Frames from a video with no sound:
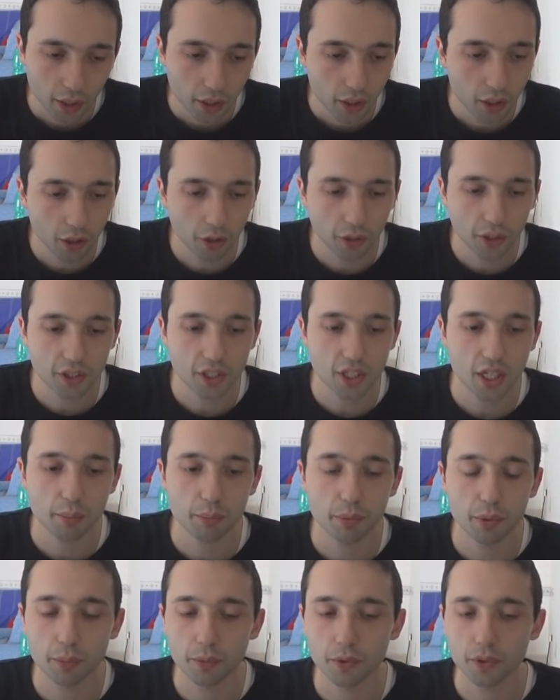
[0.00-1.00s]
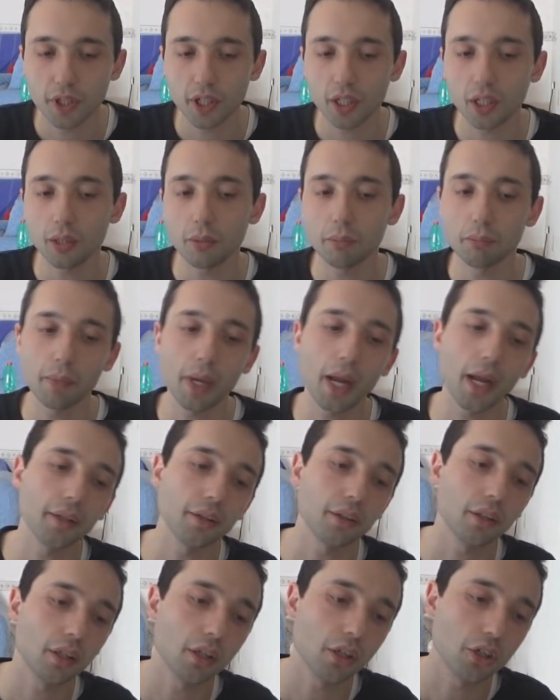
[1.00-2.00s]
Io ad esempio potrei
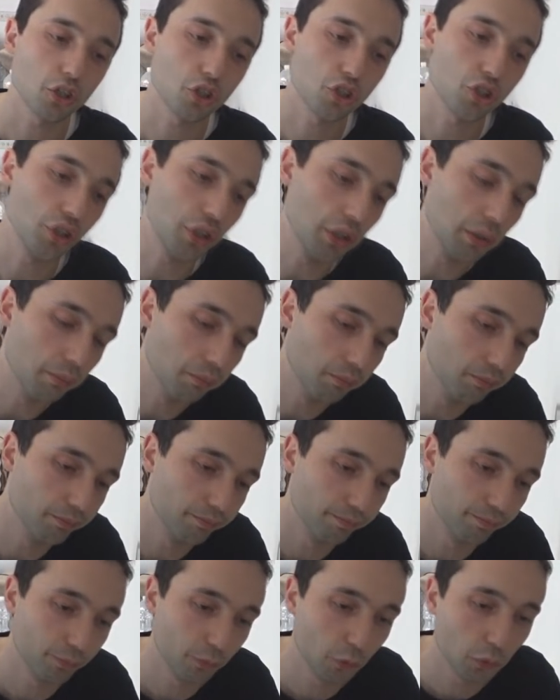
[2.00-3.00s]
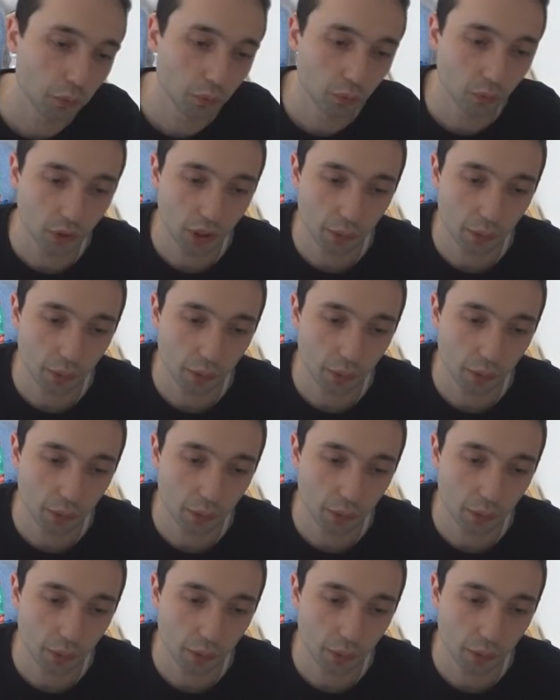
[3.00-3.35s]
metterci, mh, mm,